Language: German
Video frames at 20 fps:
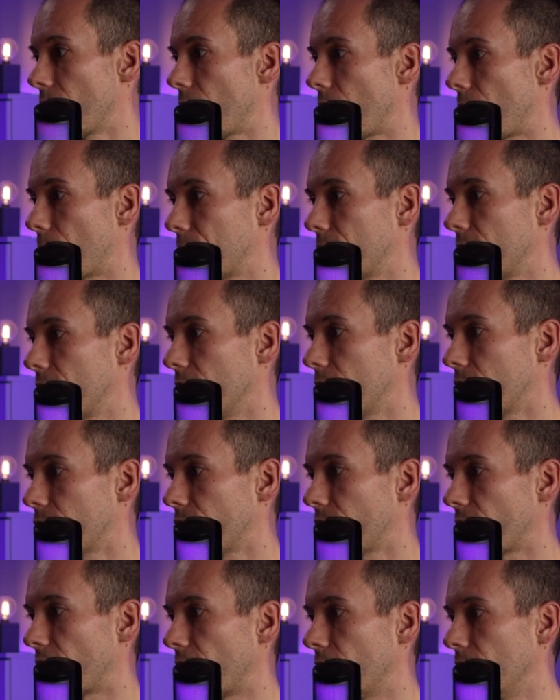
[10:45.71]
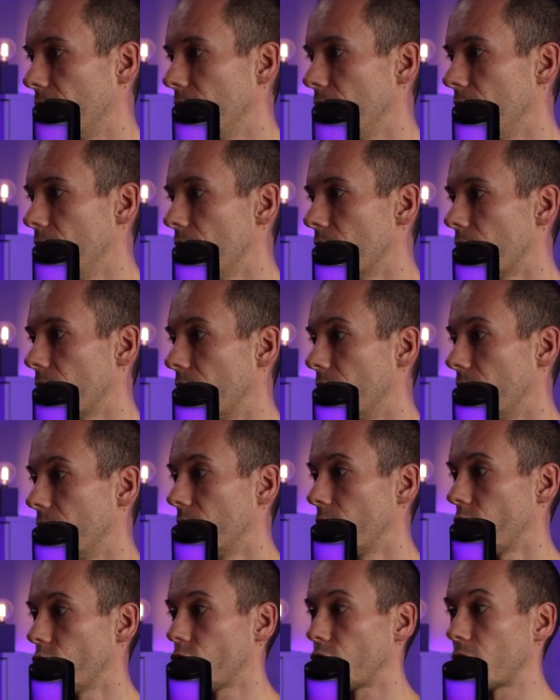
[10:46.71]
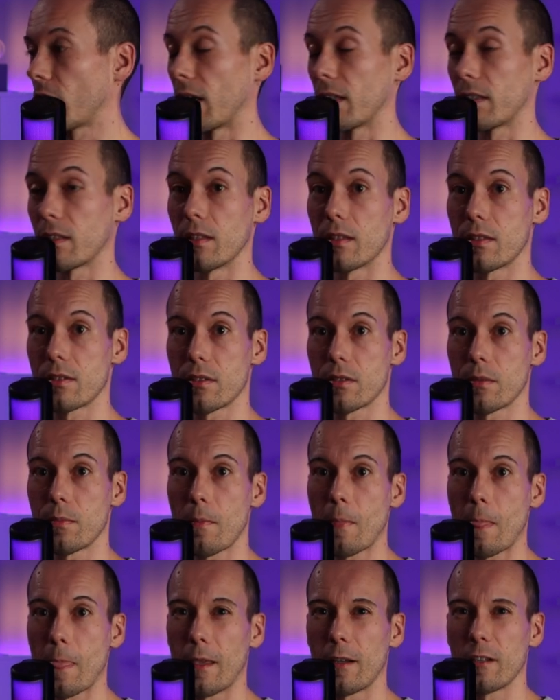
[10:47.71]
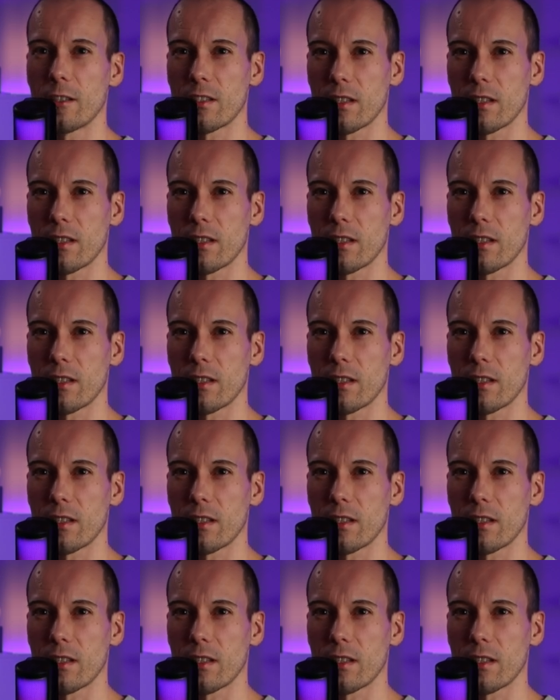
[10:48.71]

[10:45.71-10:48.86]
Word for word: Update-File hier startet. Er